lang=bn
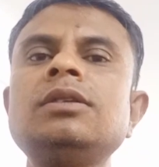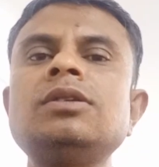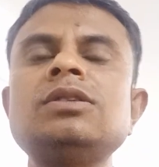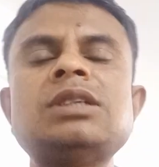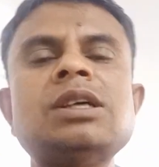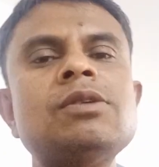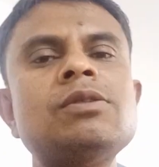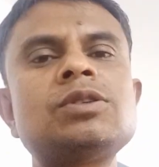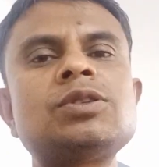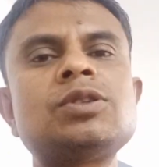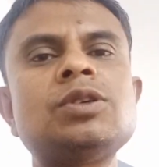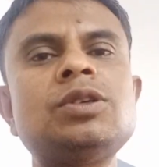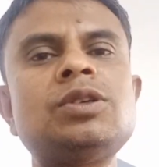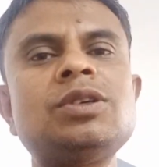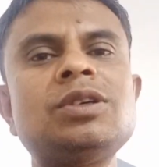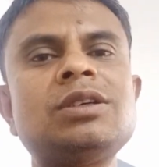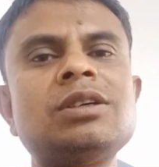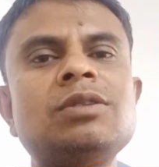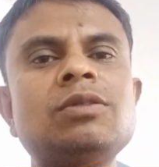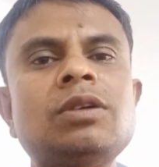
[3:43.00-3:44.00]
তো যাই হোক ছোট্ট
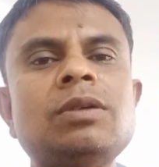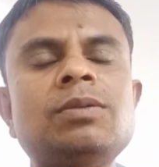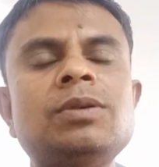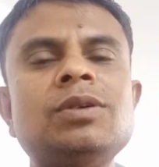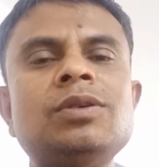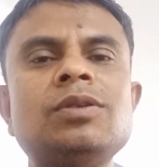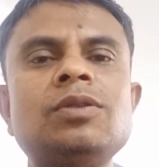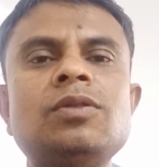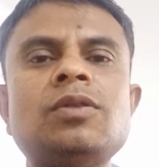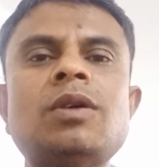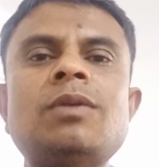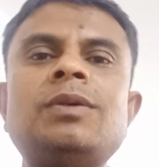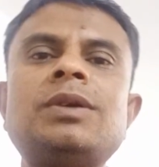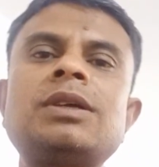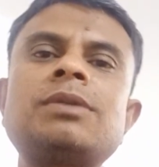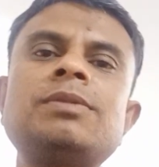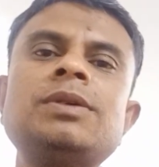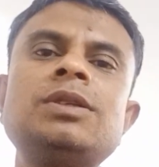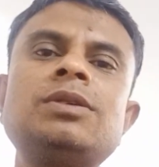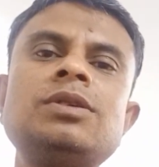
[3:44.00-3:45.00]
একটা গল্প
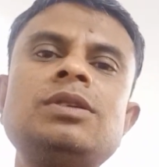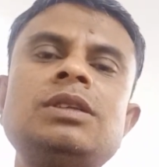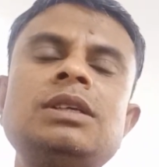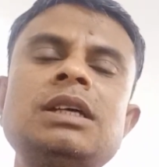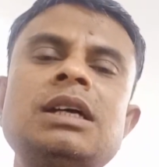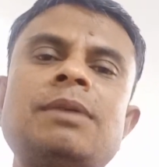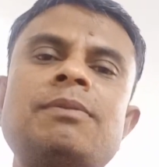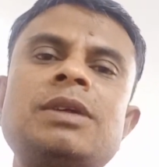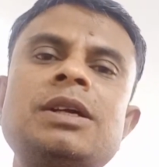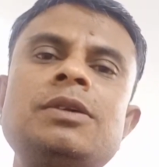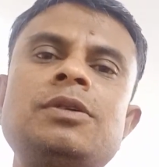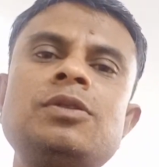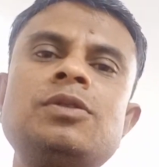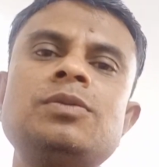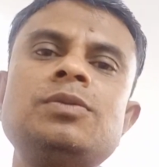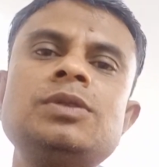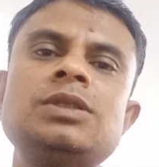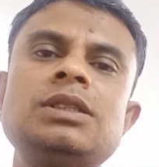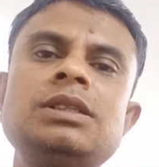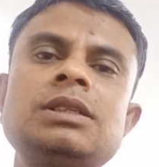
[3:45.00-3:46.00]
গল্পটার ভিতর দিয়ে আমরা এইটুকু
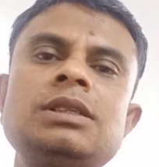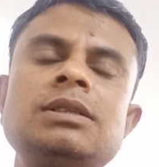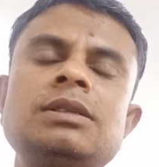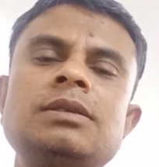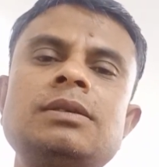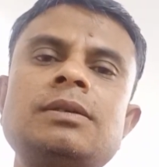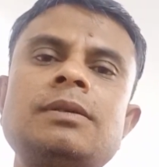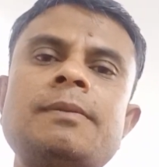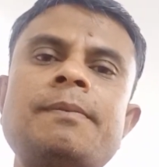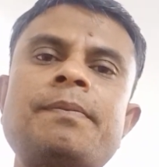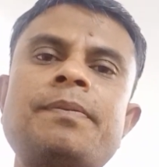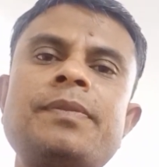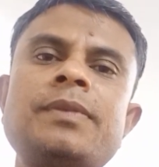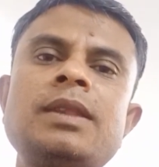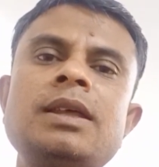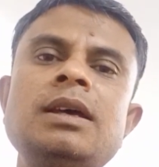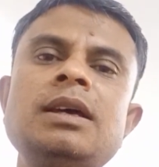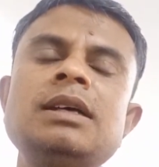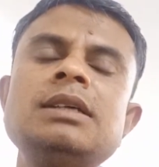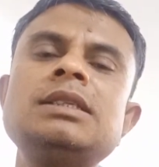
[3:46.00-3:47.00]
বুঝি
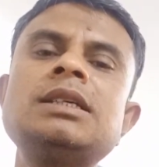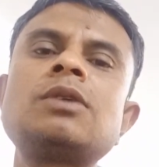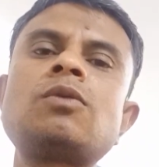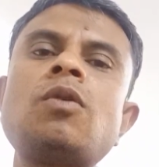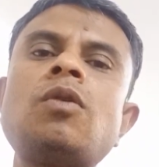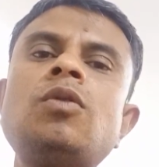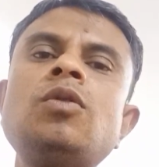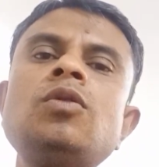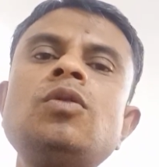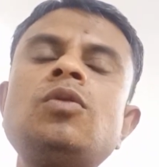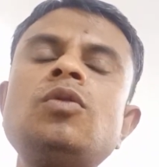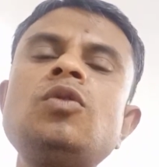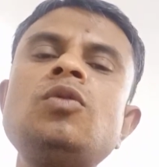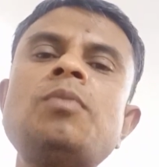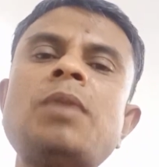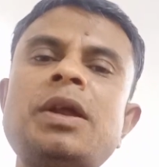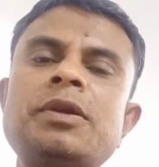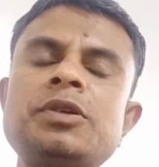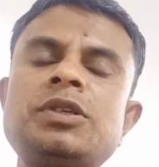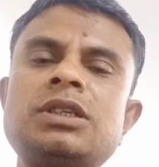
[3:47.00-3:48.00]
যে কখনো কোনো
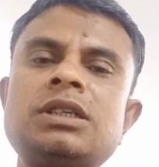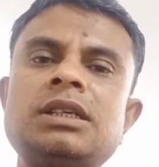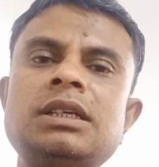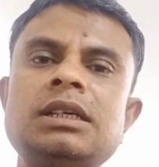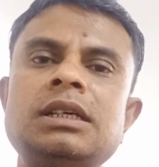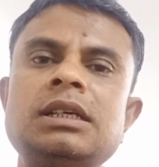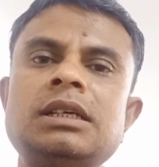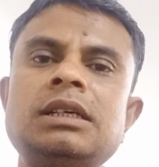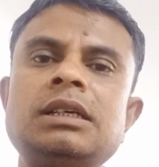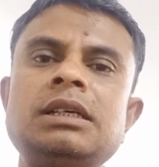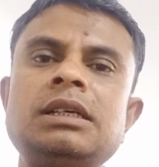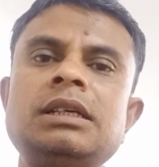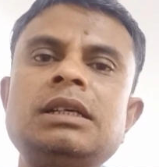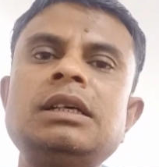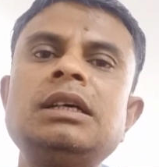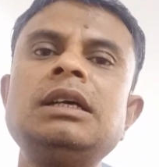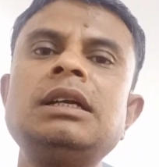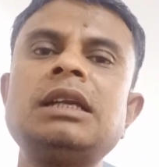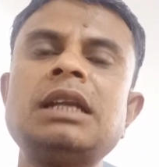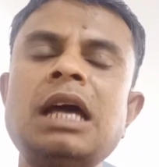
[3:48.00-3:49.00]
মানুষকে
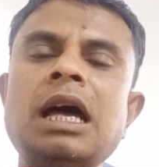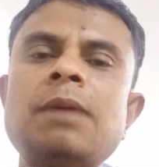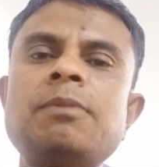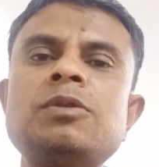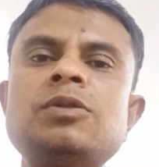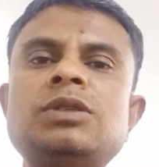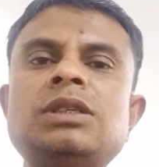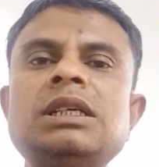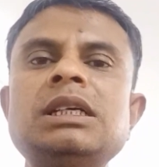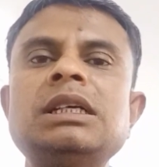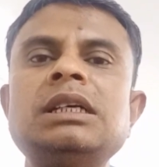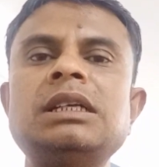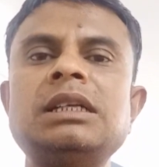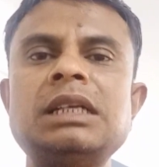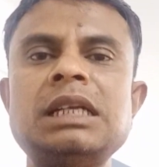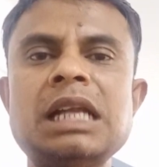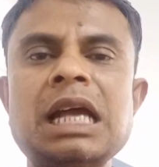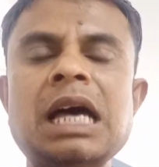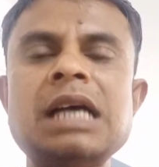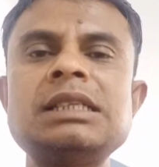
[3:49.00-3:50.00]
না বুঝে
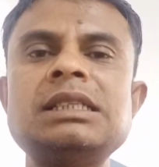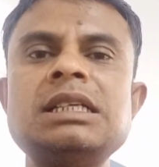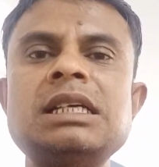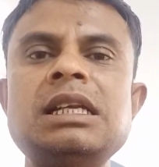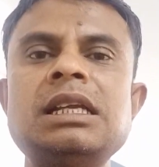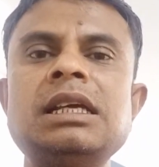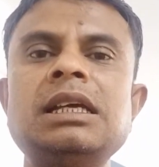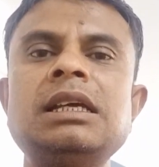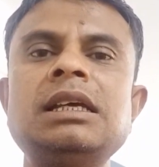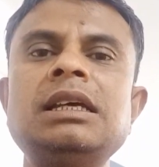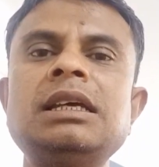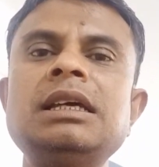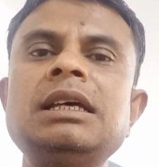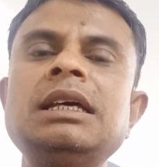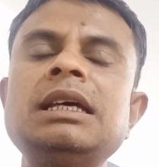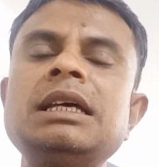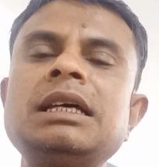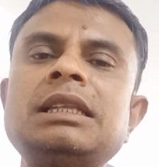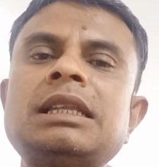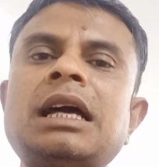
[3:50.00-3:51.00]
না জেনে
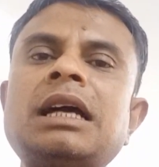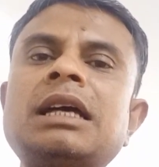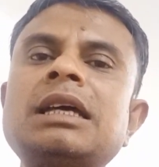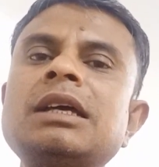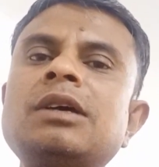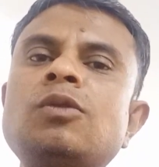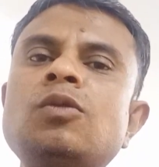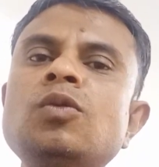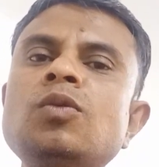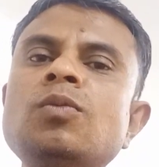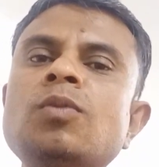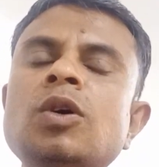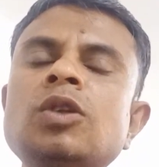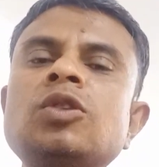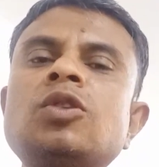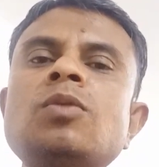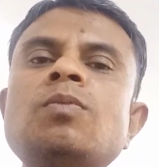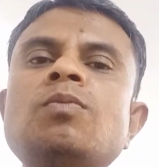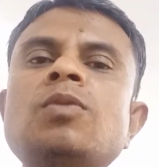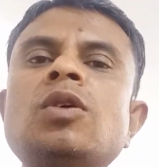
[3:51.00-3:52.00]
তাকে
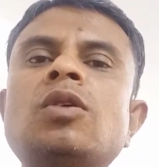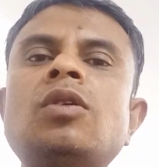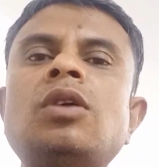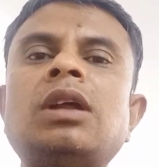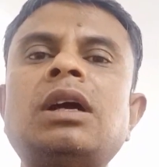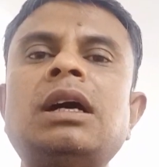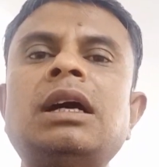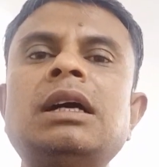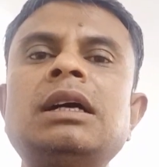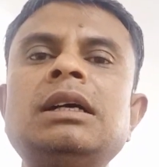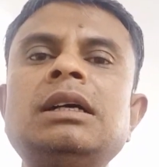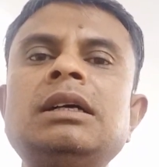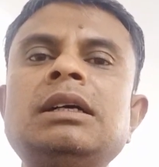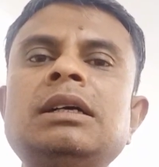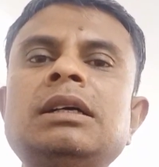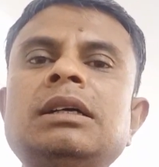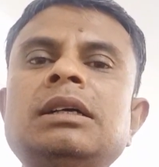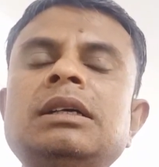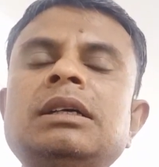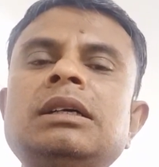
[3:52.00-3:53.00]
কুমন্তব্য করা
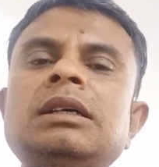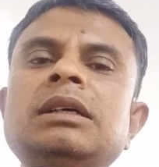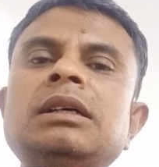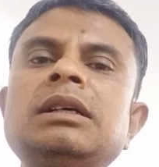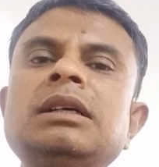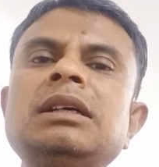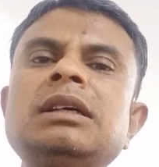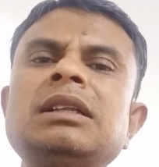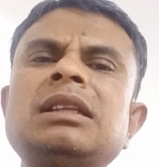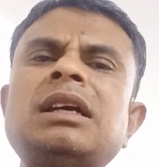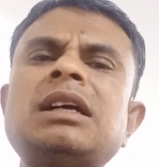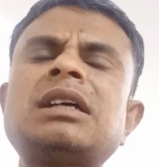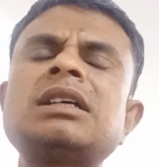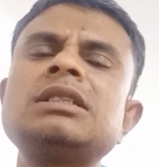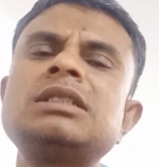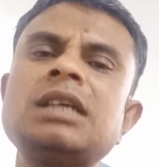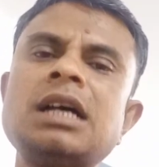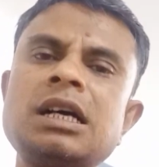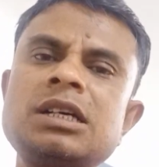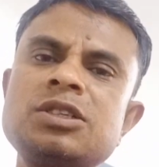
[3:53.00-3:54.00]
তাকে
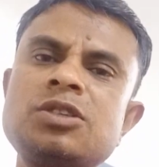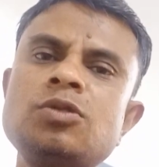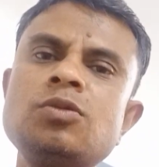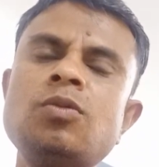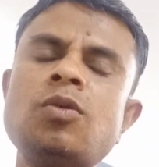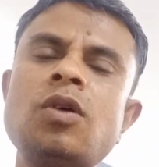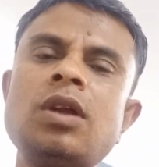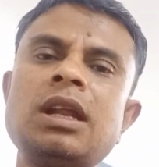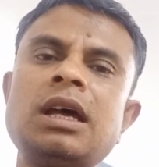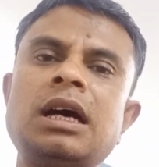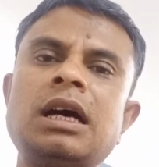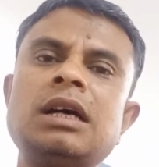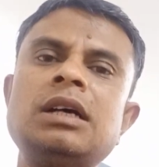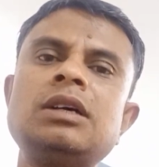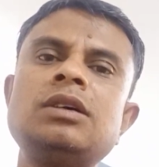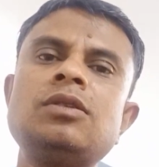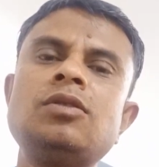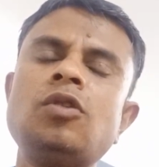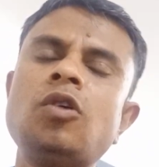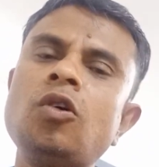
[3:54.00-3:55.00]
যা কিছু বলা
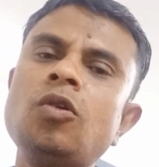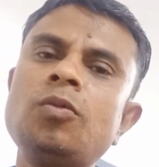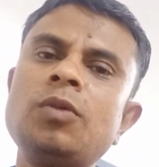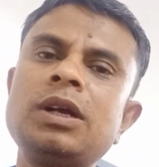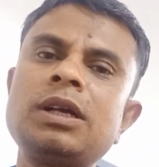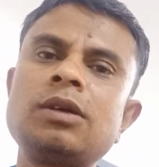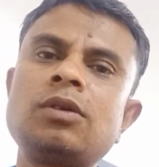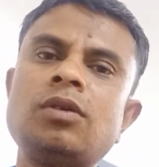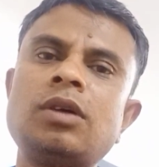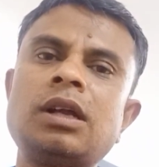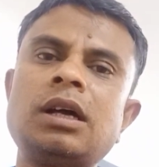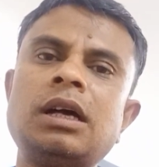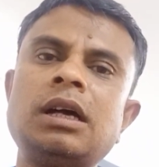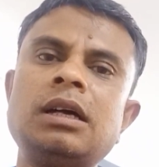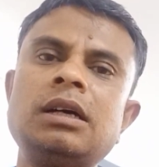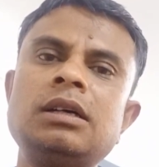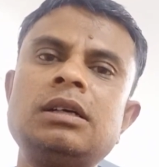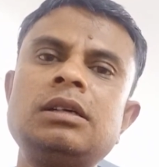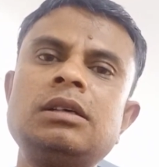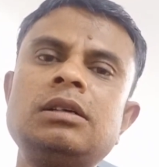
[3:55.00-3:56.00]
অপমান করা
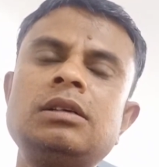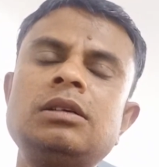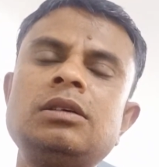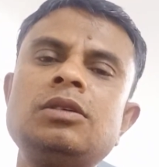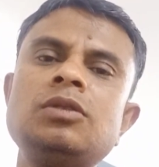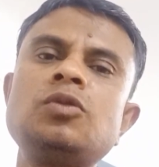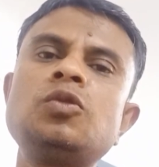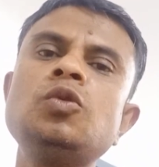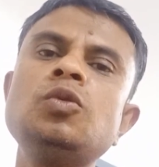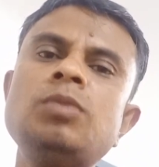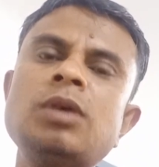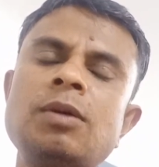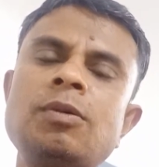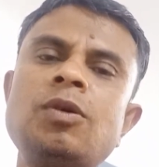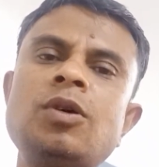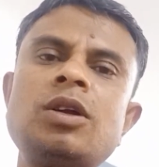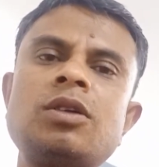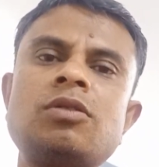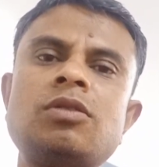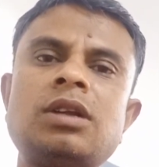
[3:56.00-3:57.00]

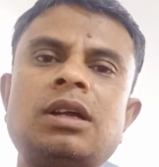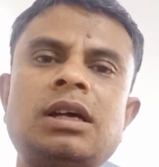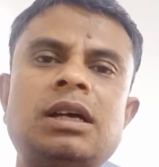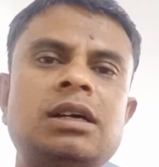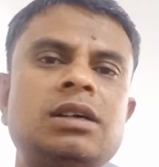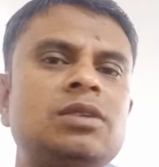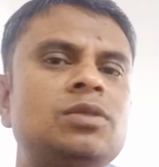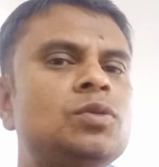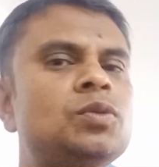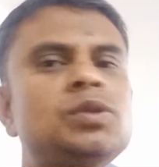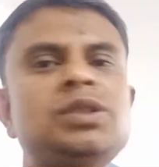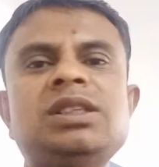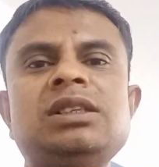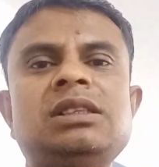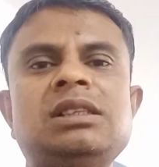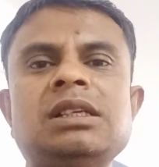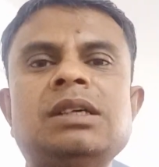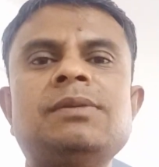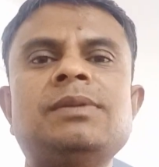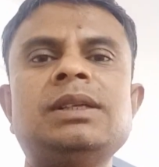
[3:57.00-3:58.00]
কুব্যবহার করা উচিত
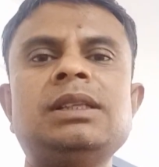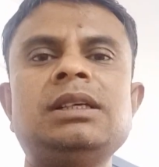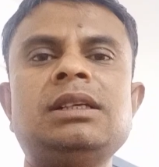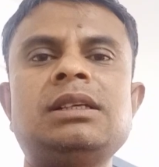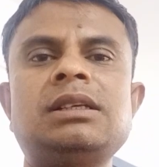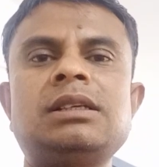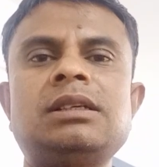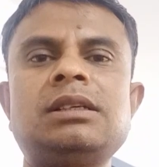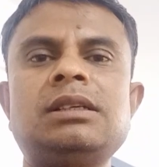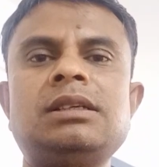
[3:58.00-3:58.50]
না আমাদের